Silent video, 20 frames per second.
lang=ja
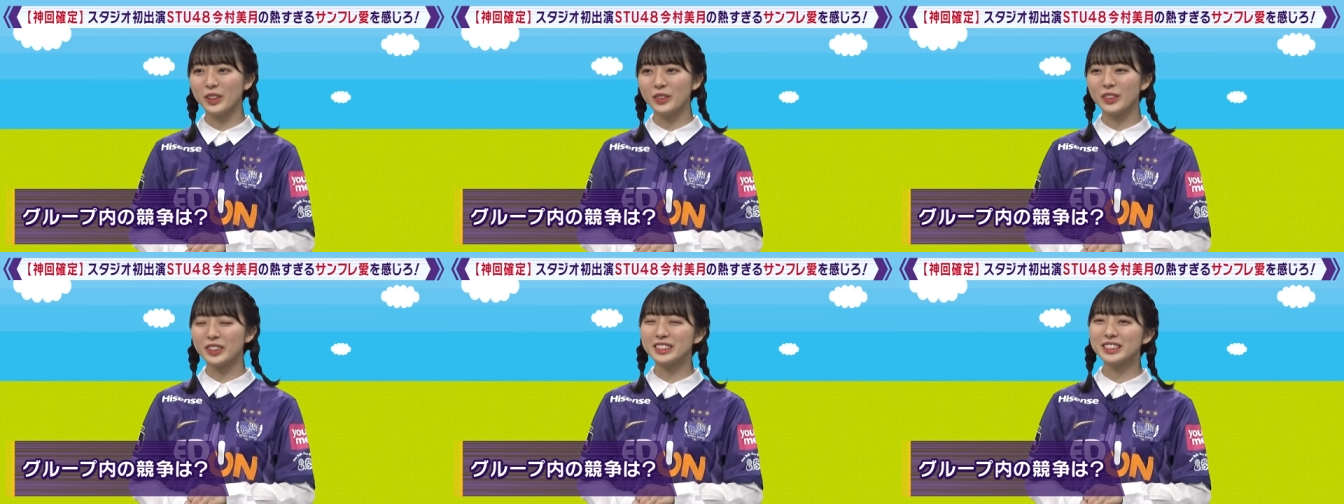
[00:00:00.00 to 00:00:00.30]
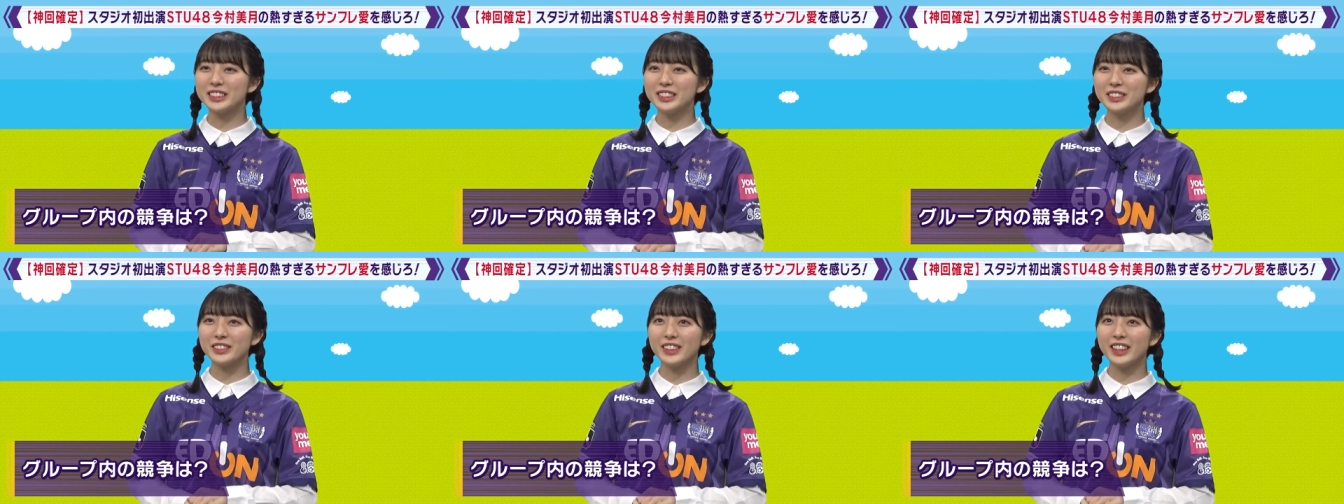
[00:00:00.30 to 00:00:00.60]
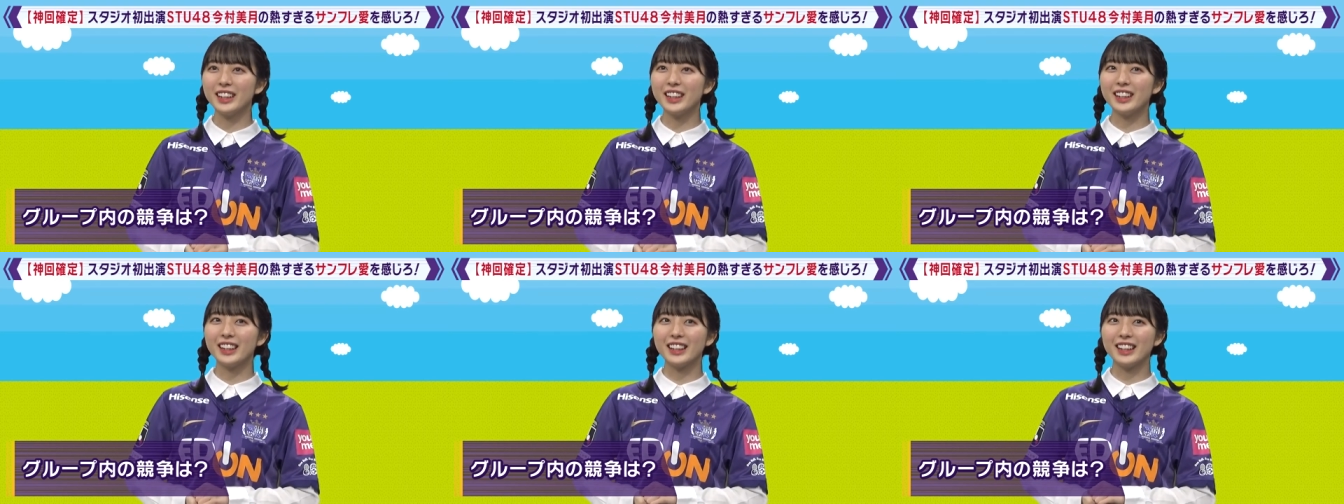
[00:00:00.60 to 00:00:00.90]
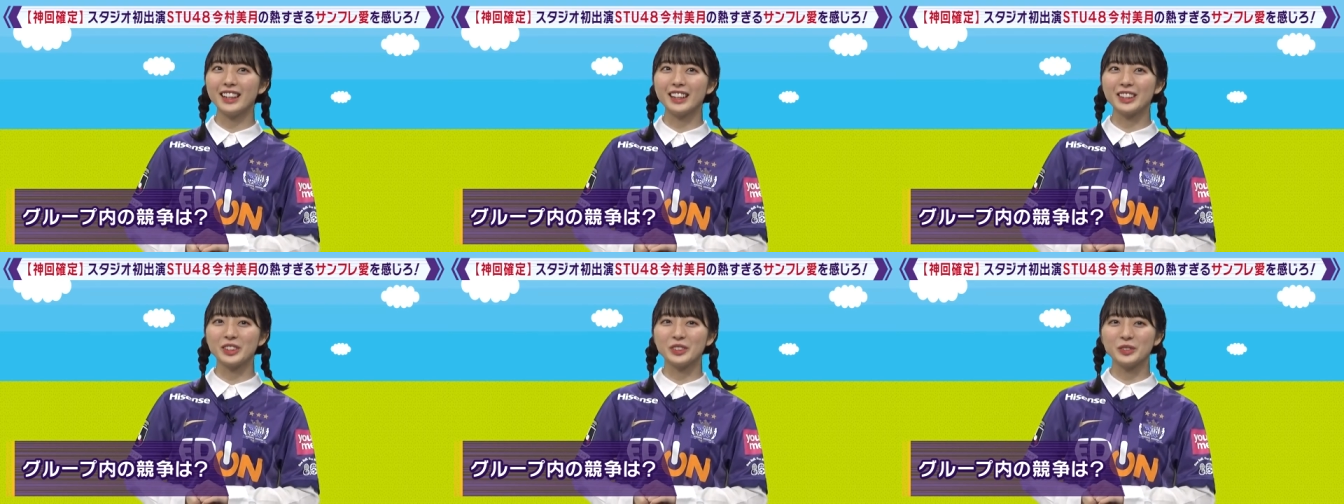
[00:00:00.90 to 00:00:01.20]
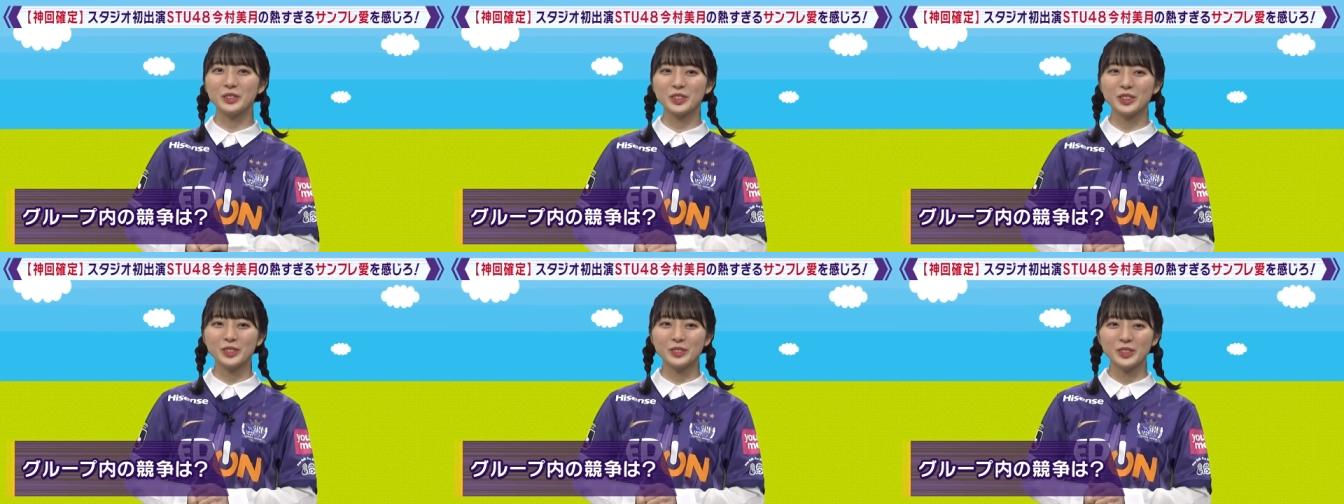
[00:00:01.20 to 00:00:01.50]
私はあの
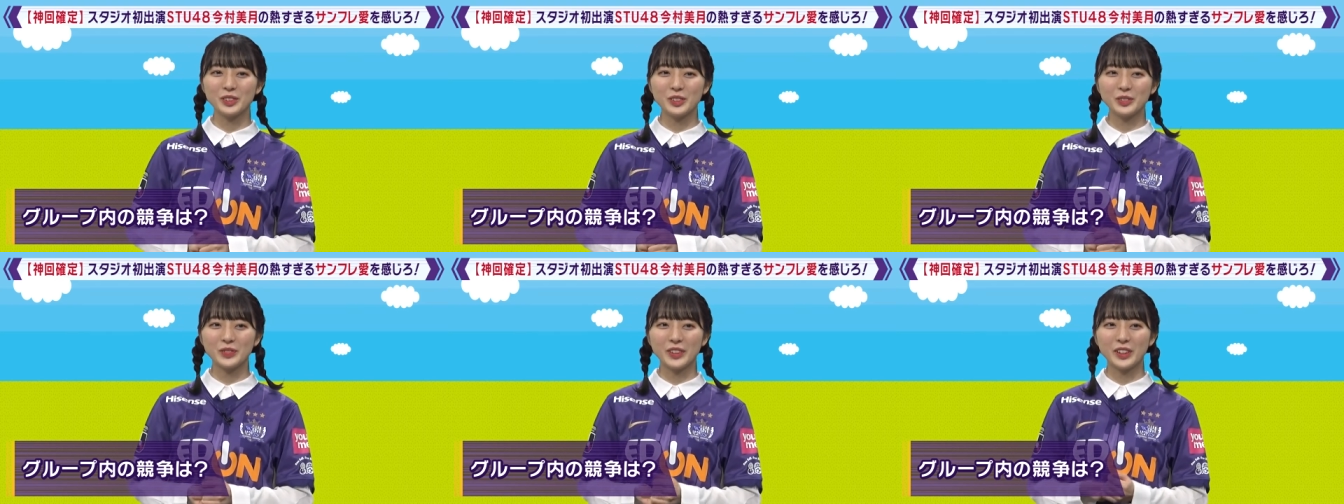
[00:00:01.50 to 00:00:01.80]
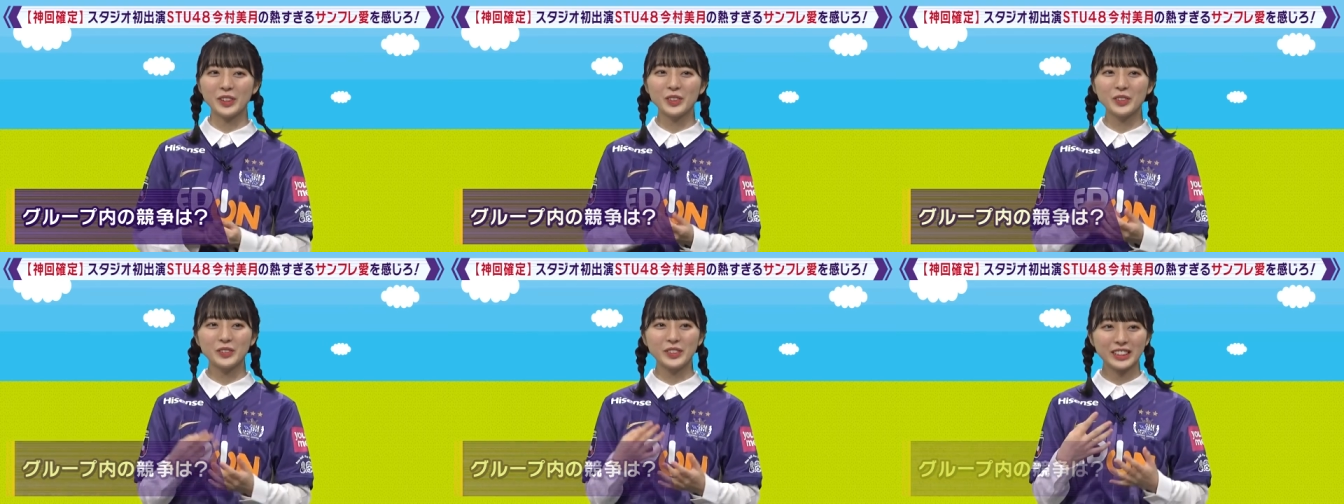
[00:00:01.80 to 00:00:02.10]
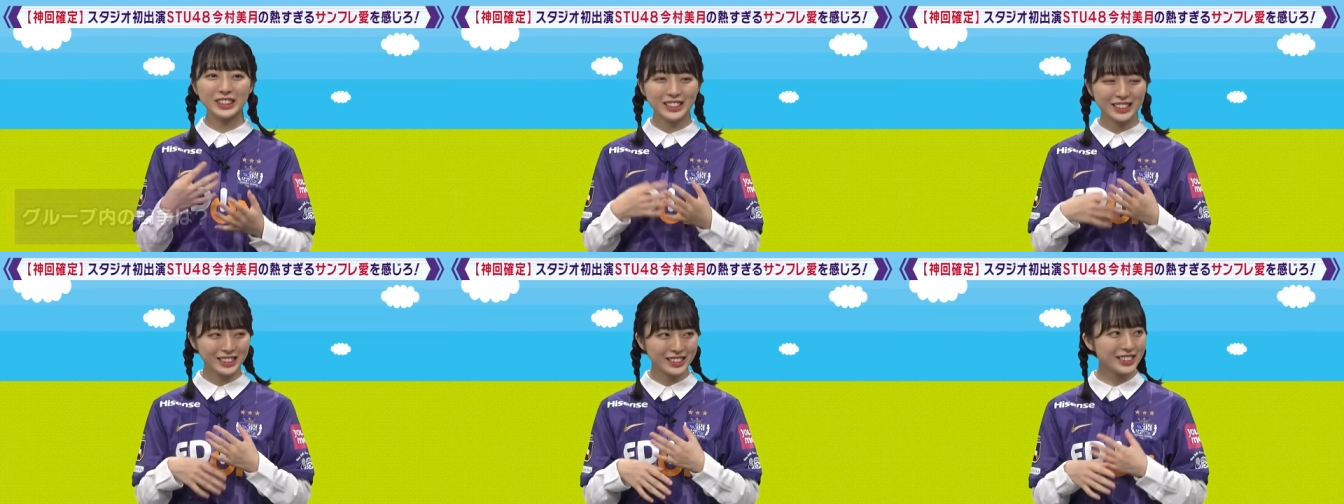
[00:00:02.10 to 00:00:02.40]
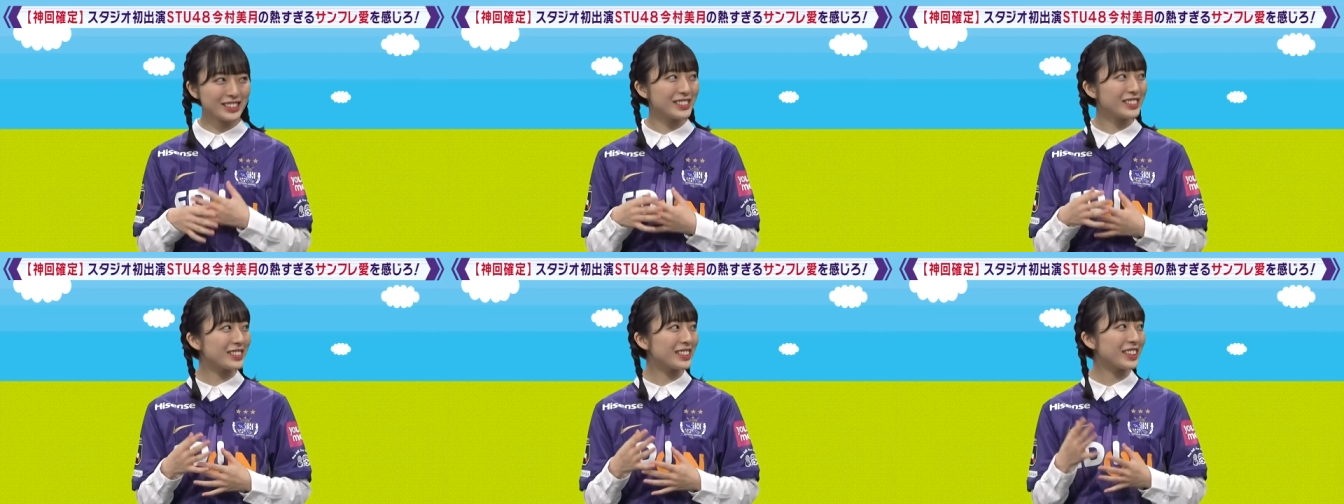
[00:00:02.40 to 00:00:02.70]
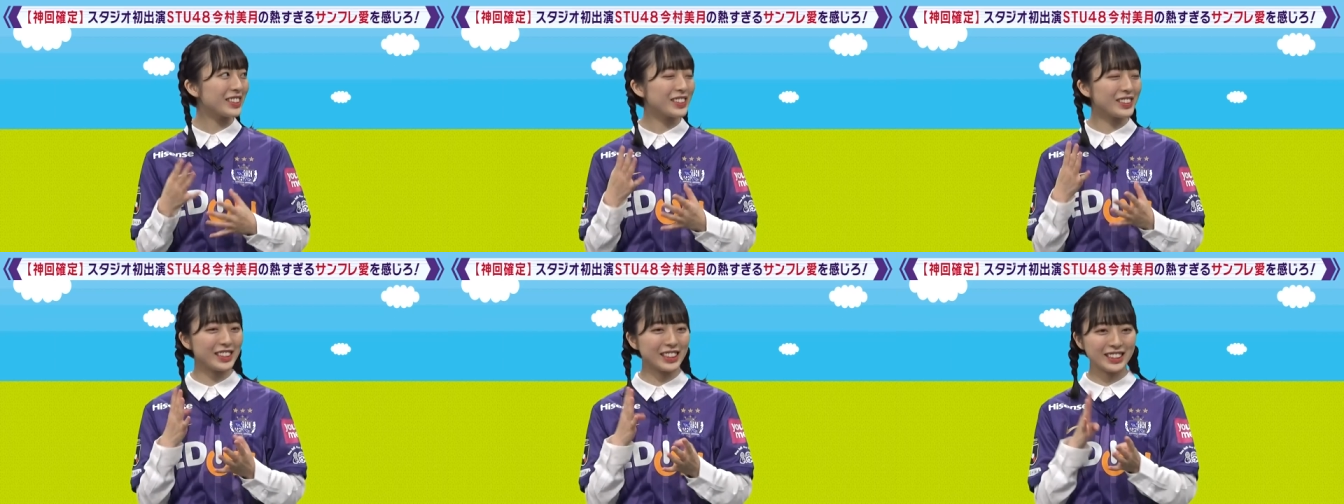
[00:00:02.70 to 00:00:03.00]
もともとパフォーマンス、
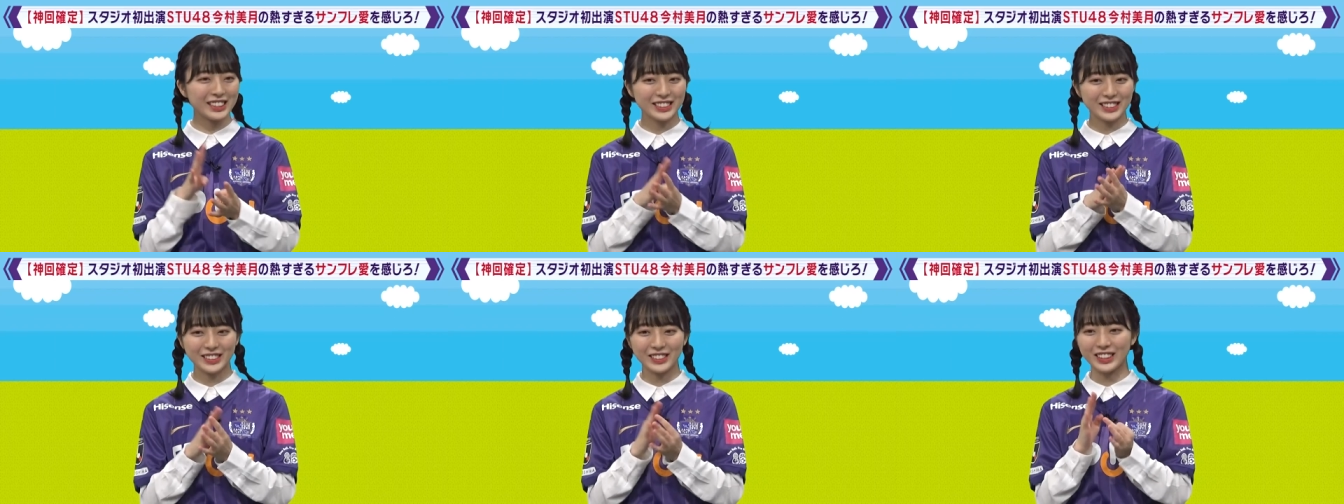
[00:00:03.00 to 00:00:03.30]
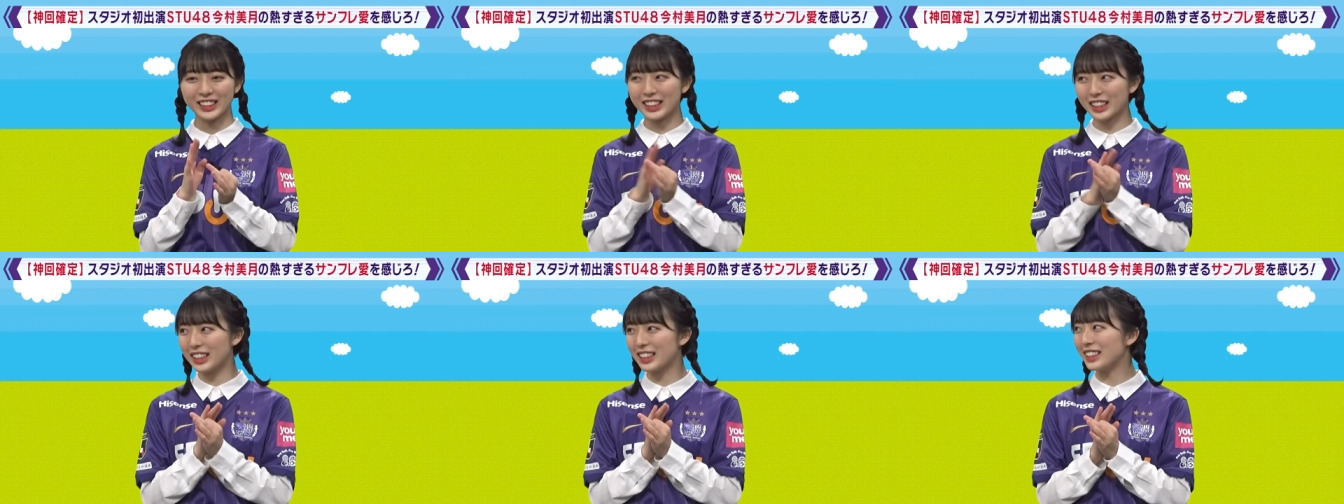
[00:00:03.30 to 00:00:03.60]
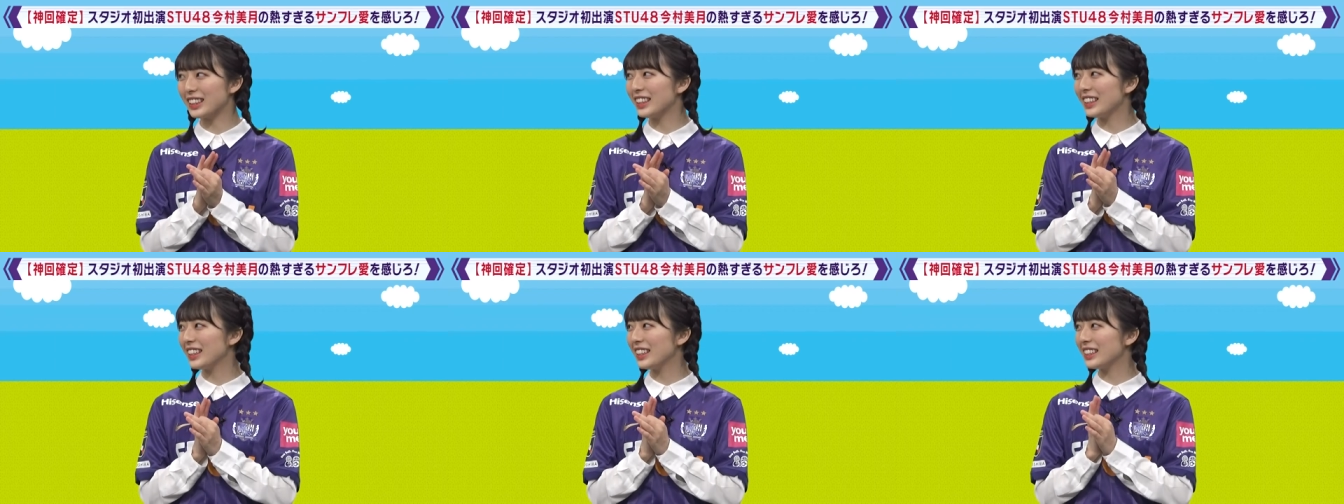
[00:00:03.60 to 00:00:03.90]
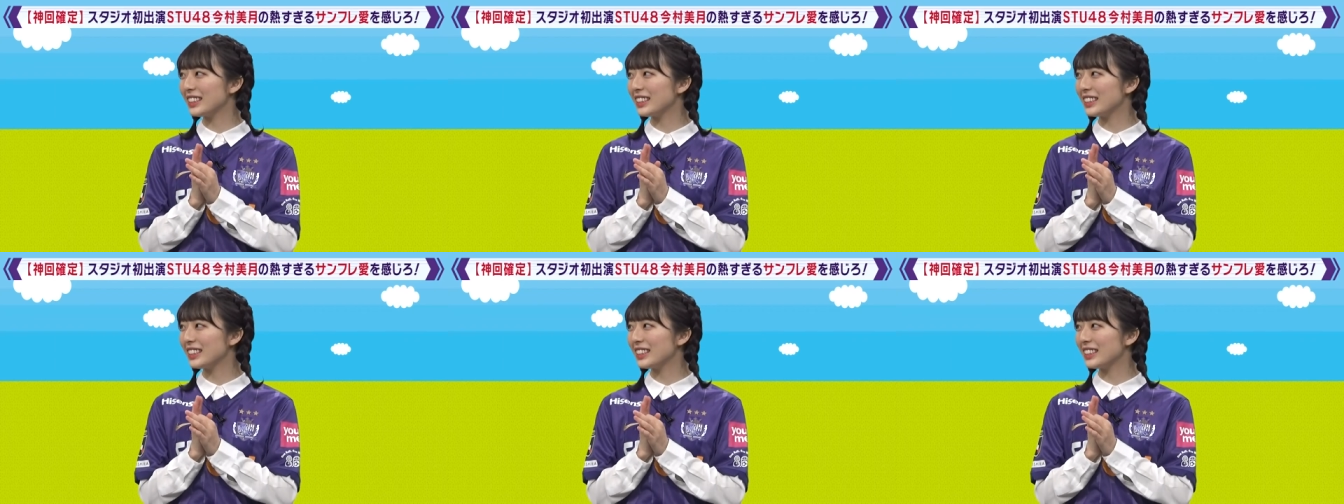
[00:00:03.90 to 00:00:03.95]
歌とダンスとかが。